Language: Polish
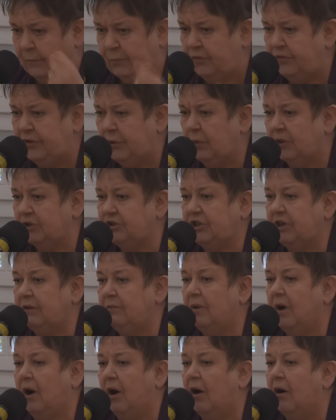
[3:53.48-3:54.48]
nie mówiło
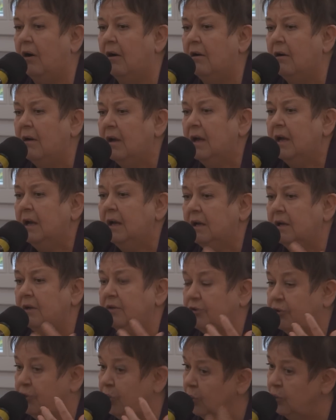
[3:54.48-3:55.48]
się o
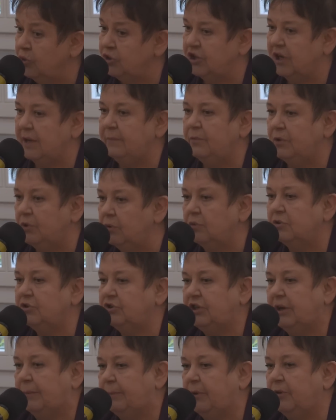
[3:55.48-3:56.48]
dużym
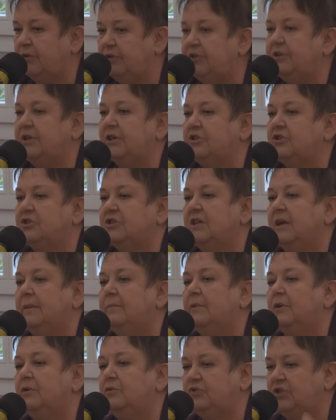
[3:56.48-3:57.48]
nurcie
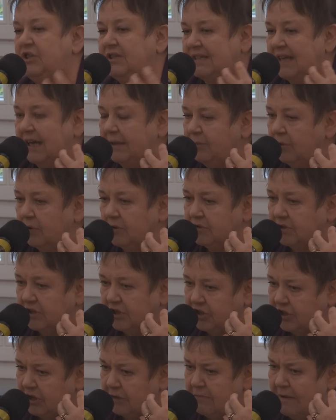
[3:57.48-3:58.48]
politycznym, ludzi
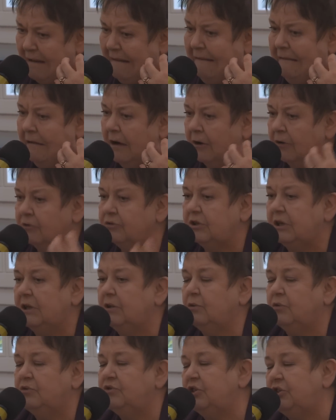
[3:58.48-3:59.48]
zajmujących się od
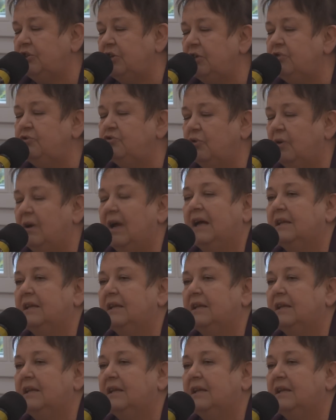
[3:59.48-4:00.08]
kilkudziesięciu